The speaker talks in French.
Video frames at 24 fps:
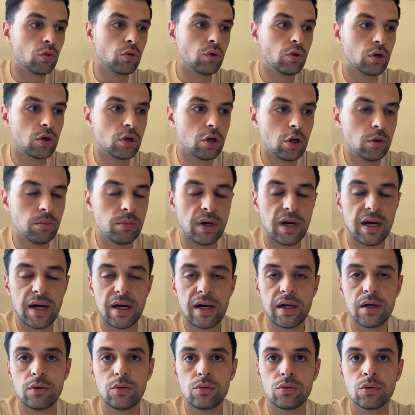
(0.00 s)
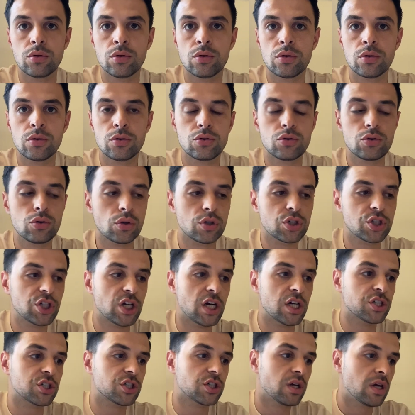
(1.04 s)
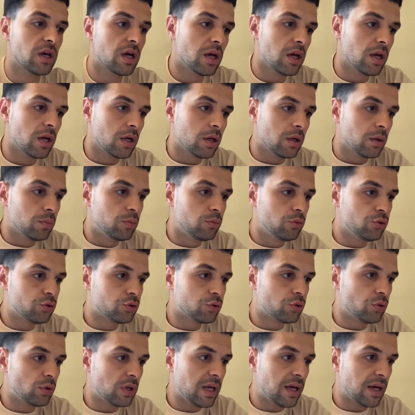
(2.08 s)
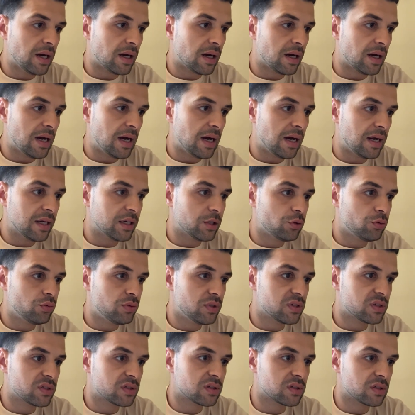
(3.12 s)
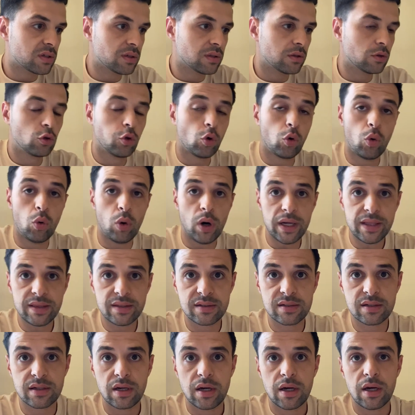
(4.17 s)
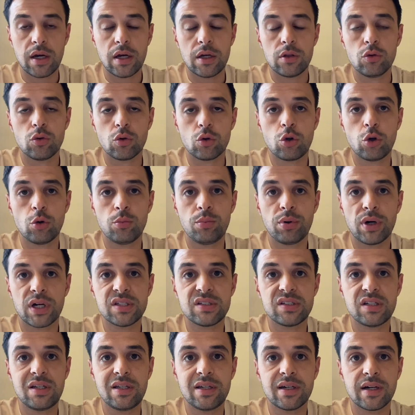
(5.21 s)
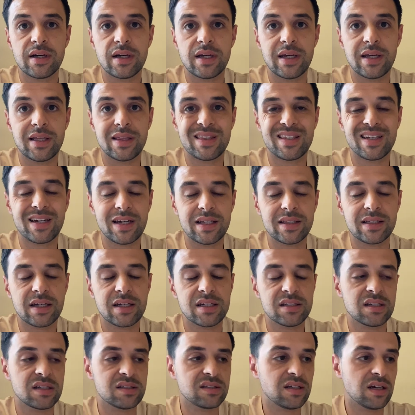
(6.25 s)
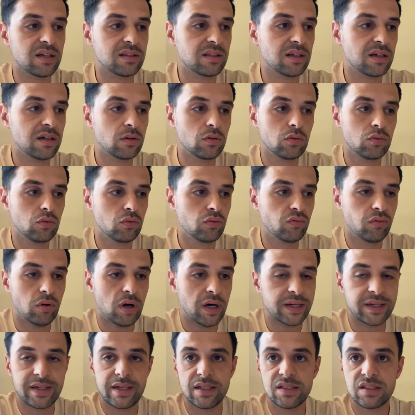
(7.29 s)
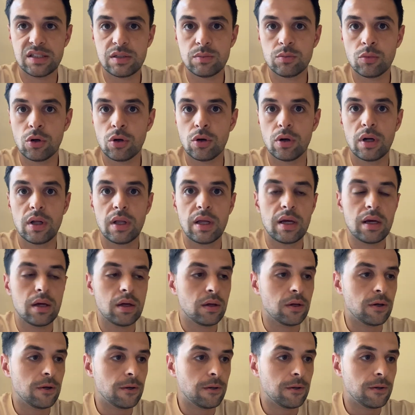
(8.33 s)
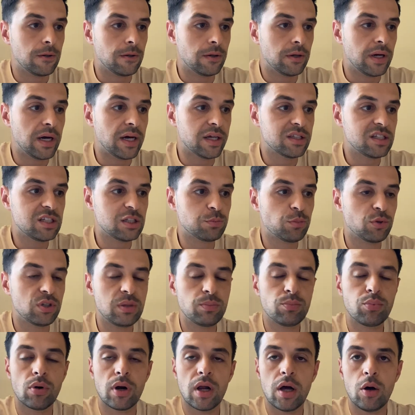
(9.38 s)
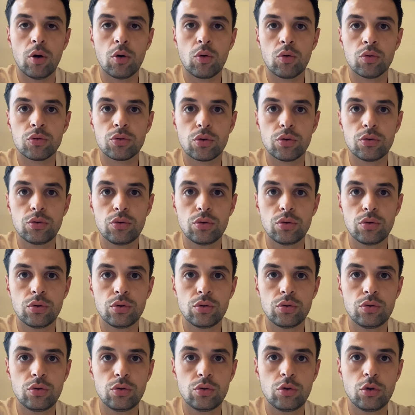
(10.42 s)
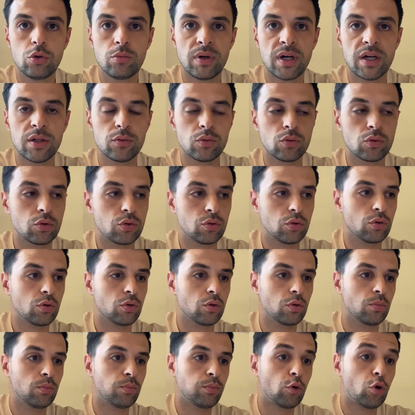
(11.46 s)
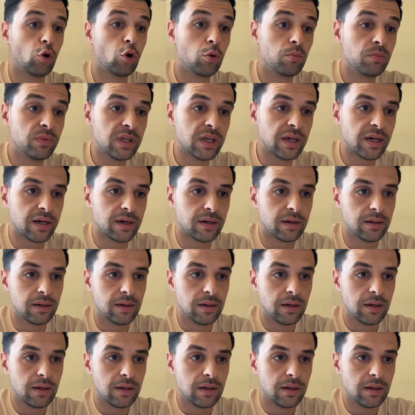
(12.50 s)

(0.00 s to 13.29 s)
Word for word: le club, a une surcharge musculaire à la cuisse droite. Donc le Brésilien est très très incertain, ou voire quasiment euh, indisponible pour la rencontre de, demain. Donc euh, première